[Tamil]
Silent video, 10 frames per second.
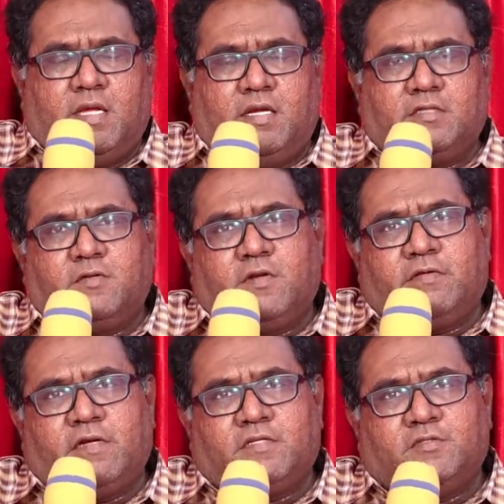எடுத்தோன்னே
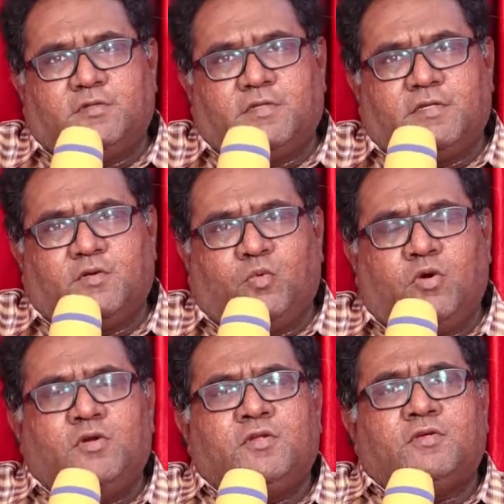அவர் என்ன சொல்கிறாரு
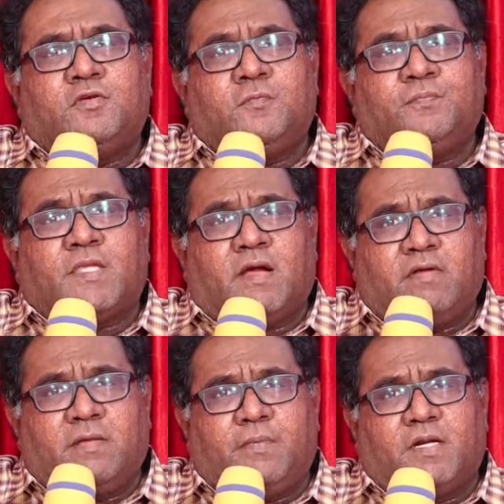ஒன்றுக்கும்
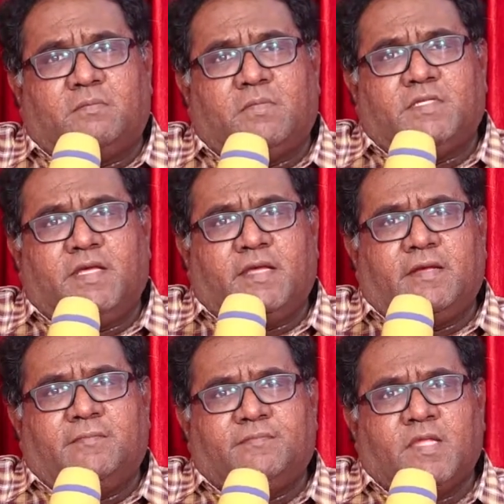கவலைப்படாமல் ஏன்